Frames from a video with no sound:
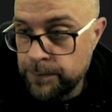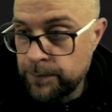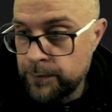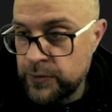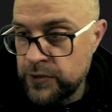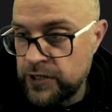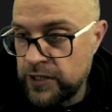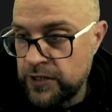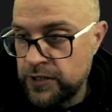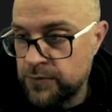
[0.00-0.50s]

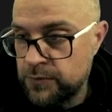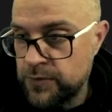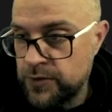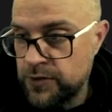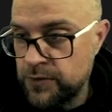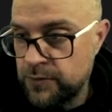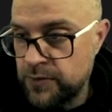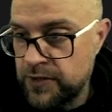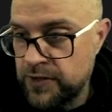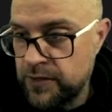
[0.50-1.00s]
Przejdźmy
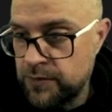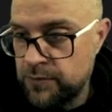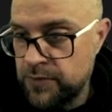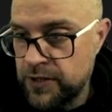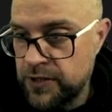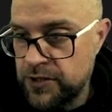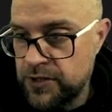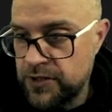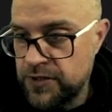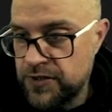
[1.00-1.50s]
sobie ten
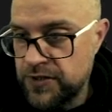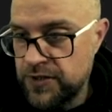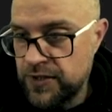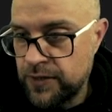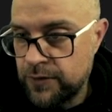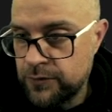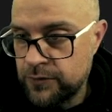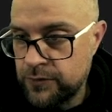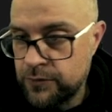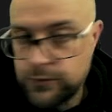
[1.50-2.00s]
pierwszy
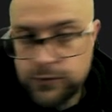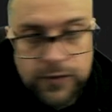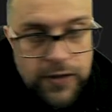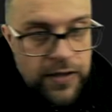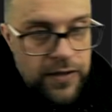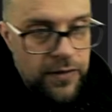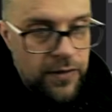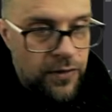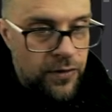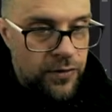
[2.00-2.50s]
cout
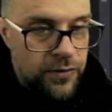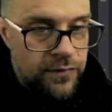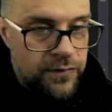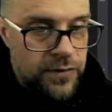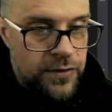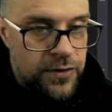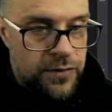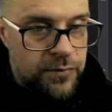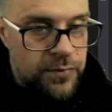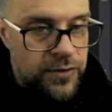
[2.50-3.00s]
tutaj. O, i
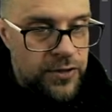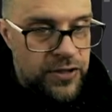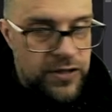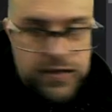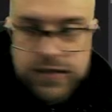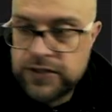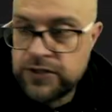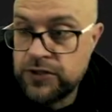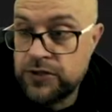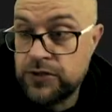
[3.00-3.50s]
widzimy, że
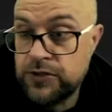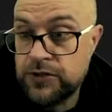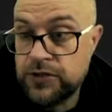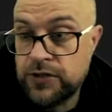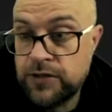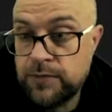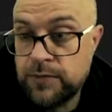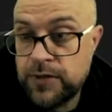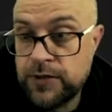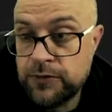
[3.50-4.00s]
jest 10
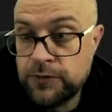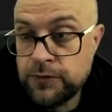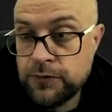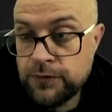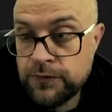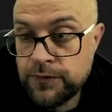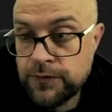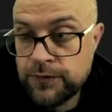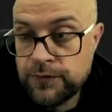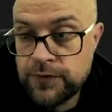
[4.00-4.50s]

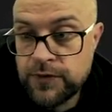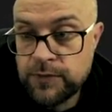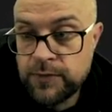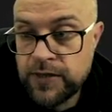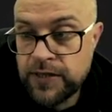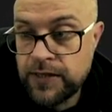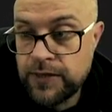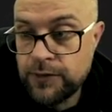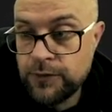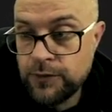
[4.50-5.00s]
elementów w tym
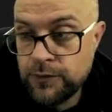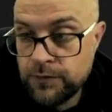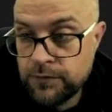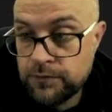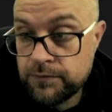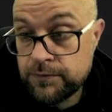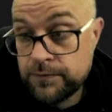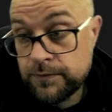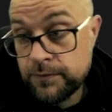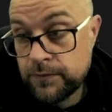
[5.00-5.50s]
araju.
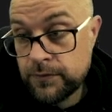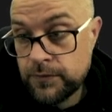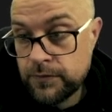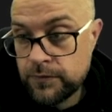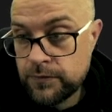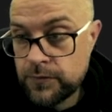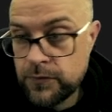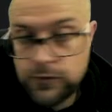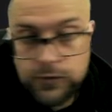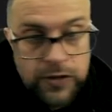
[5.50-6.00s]
Mhm.
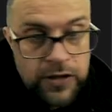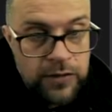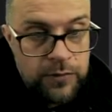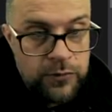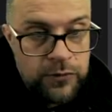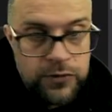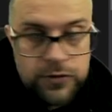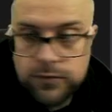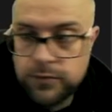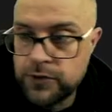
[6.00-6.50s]
No tak
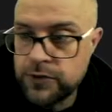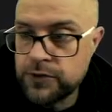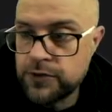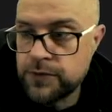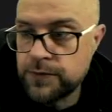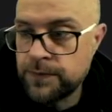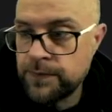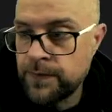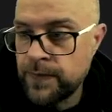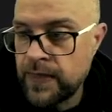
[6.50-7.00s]
musi
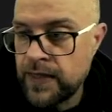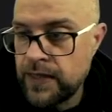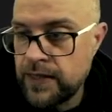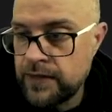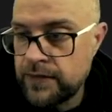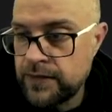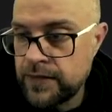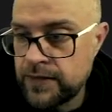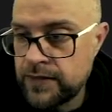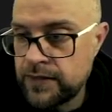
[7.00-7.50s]
być.
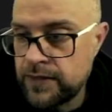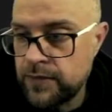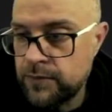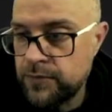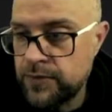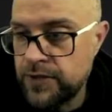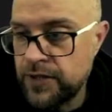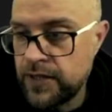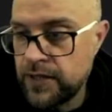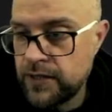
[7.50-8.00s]

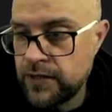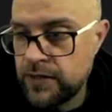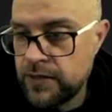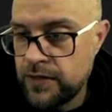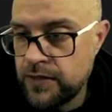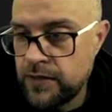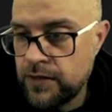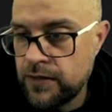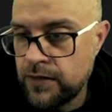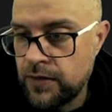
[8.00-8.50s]
Następnie,
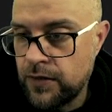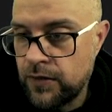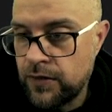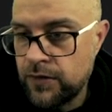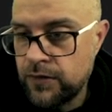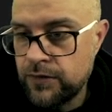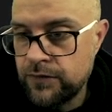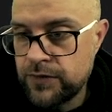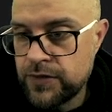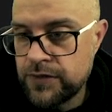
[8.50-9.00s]
o,
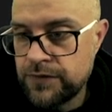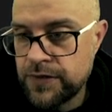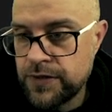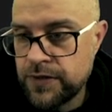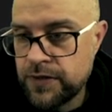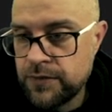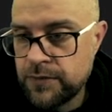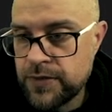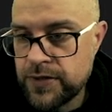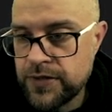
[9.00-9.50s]

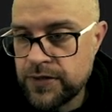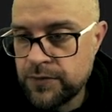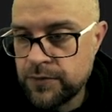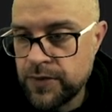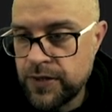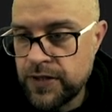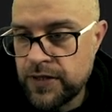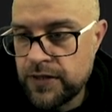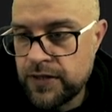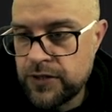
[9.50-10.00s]
wyświetlimy
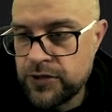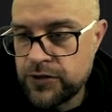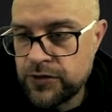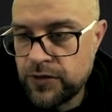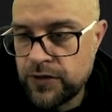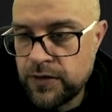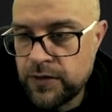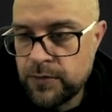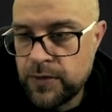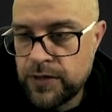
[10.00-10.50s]
sobie ileż
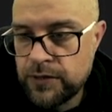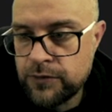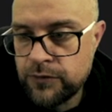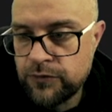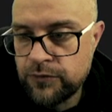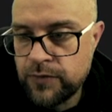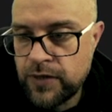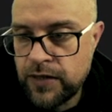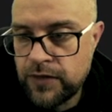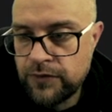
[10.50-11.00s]
to
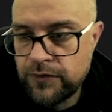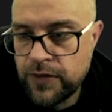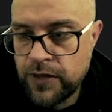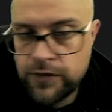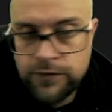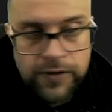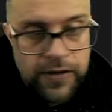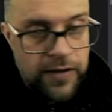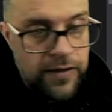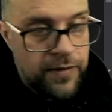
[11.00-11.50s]
elementów ma
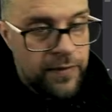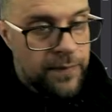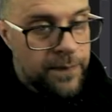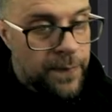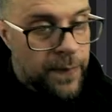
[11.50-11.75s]
5a.